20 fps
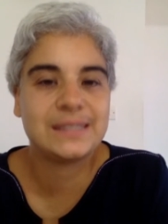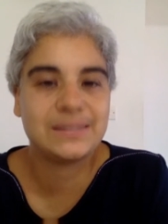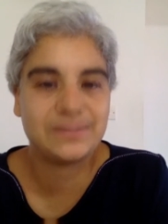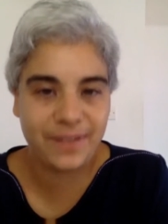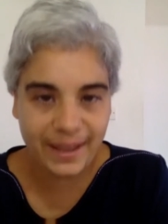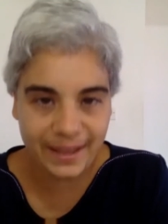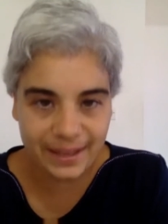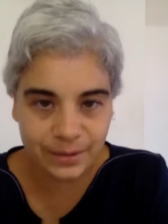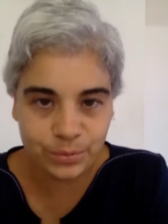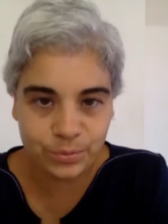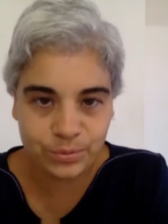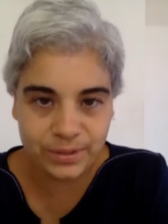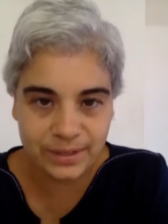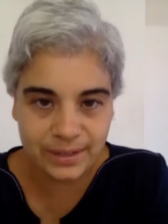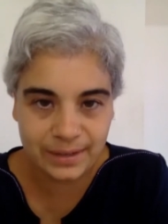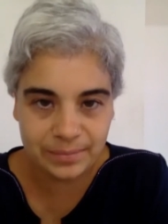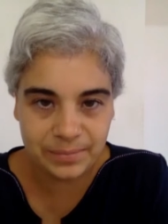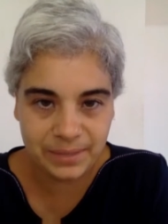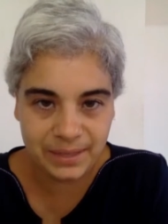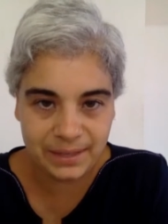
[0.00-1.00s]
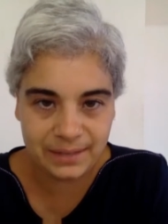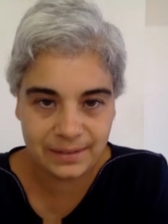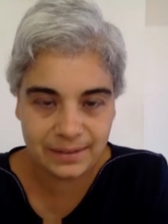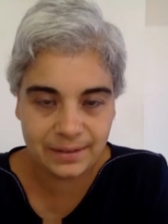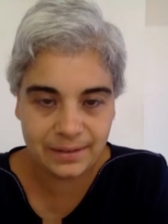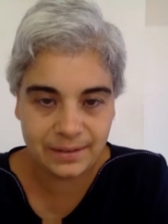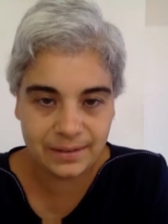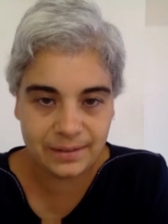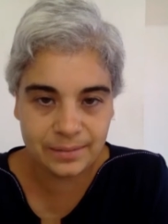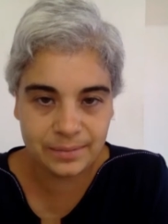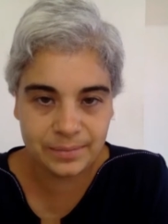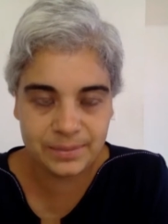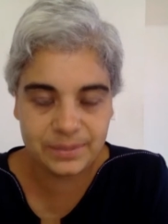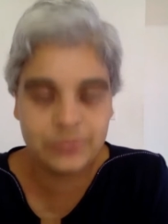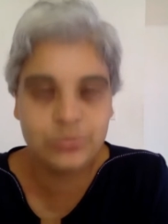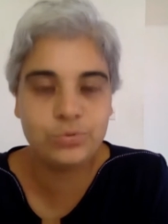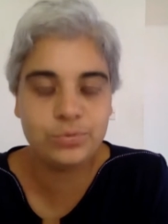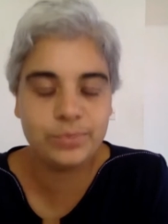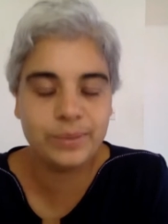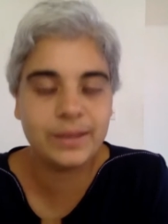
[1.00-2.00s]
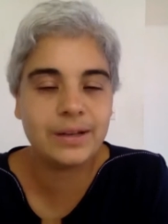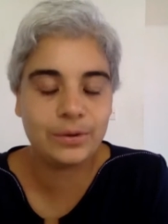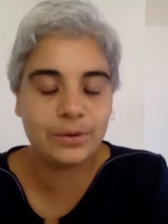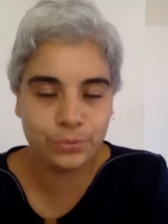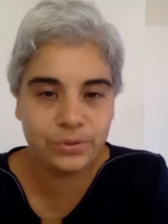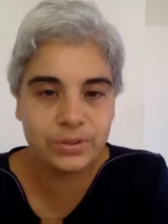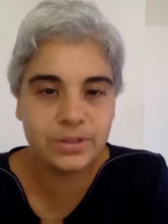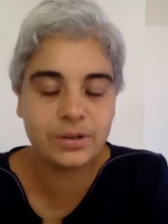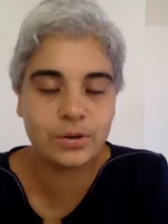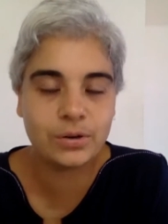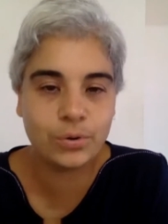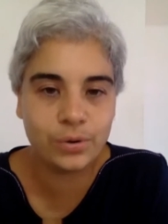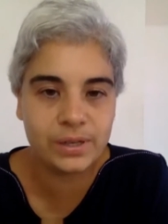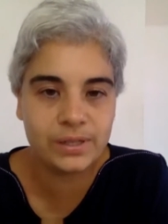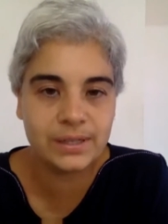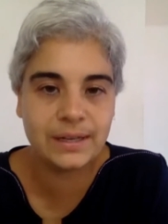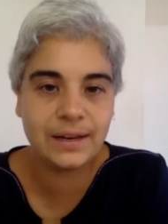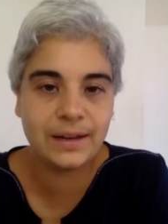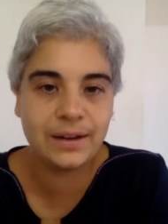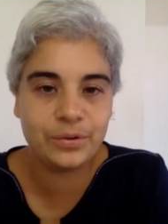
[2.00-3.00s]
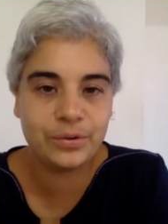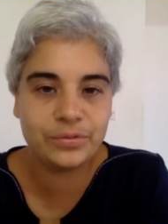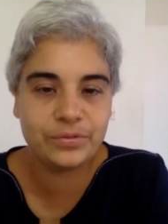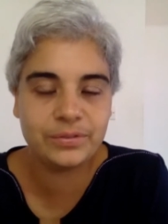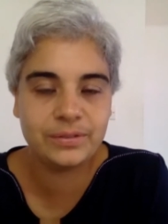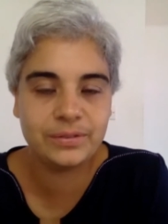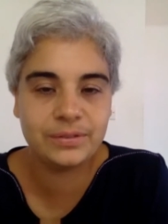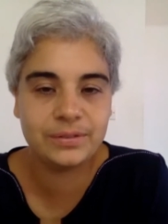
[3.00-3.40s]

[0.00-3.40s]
200 Meter, bist du genau. über glühende Kohlen gelaufen?